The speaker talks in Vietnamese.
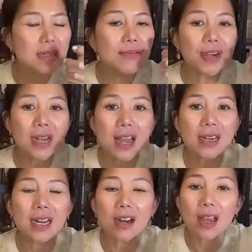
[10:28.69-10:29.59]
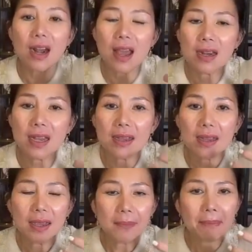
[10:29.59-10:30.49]
phấn nước phấn nền này kia lên
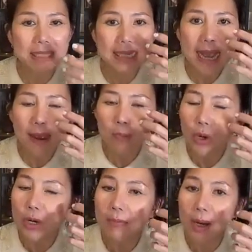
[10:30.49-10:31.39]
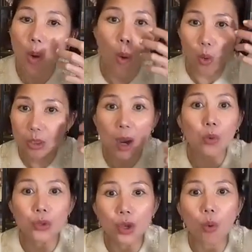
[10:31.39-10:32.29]
ấy mà da mọi người mà đổ
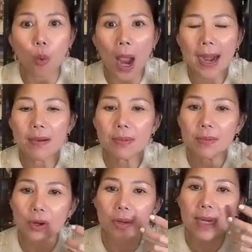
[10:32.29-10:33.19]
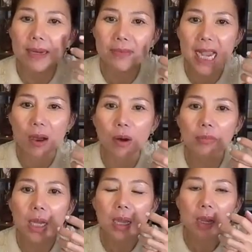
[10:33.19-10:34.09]
dầu nhiều quá đó mọi người biết làm
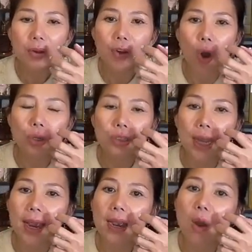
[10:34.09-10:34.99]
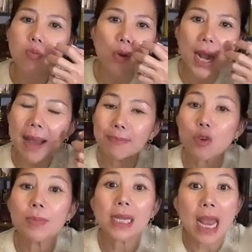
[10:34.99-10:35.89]
sao không nó sẽ không có
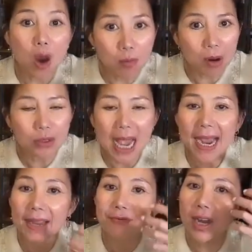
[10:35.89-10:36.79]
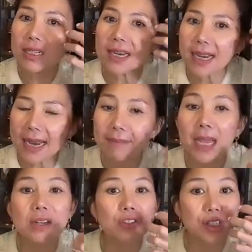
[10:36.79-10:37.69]
làm cho mình đều màu da cái phấn cái
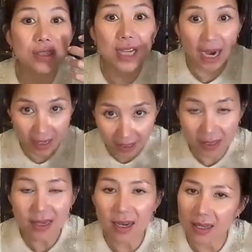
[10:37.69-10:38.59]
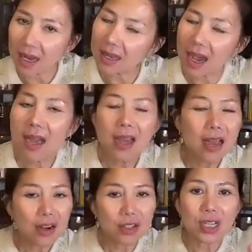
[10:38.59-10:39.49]
kem đấy nó sẽ chảy nhá cả nhà nhá,
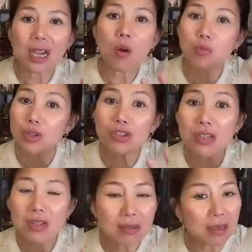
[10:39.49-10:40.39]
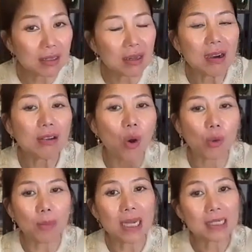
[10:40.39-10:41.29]
nó sẽ không có giữ được nữa
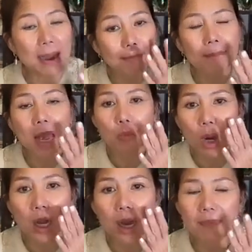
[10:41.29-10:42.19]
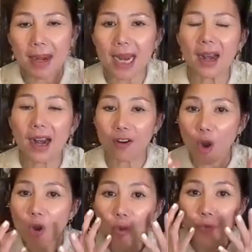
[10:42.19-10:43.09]
còn mình dặm lên một cái lớp này
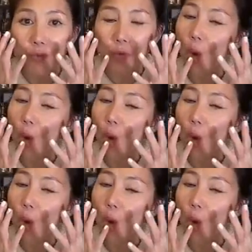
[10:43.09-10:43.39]
là nó